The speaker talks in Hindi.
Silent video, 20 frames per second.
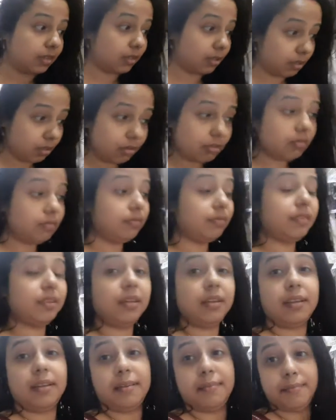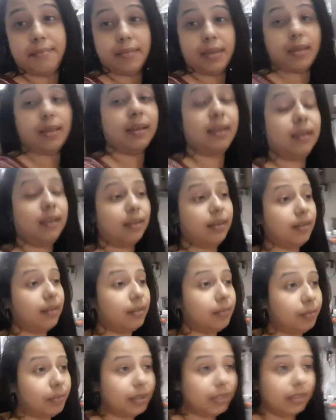सो so, मैं
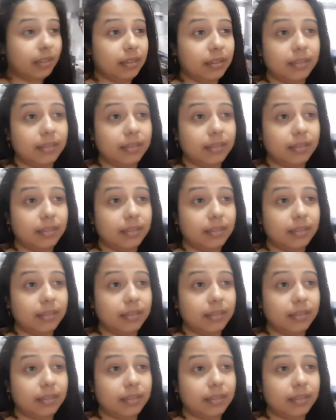अभी